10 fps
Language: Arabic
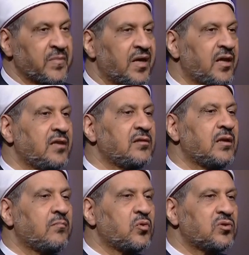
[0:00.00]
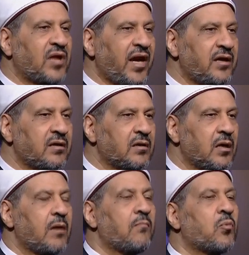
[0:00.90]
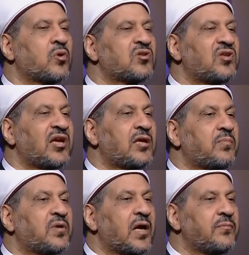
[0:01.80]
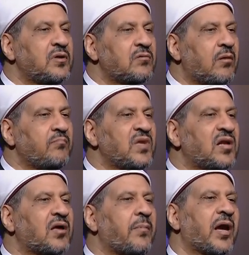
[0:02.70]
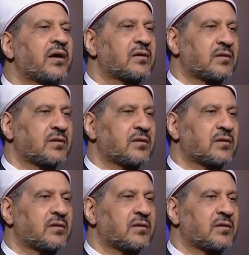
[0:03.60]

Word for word: إن المنتحر مرتكب كبيرة من الكبائر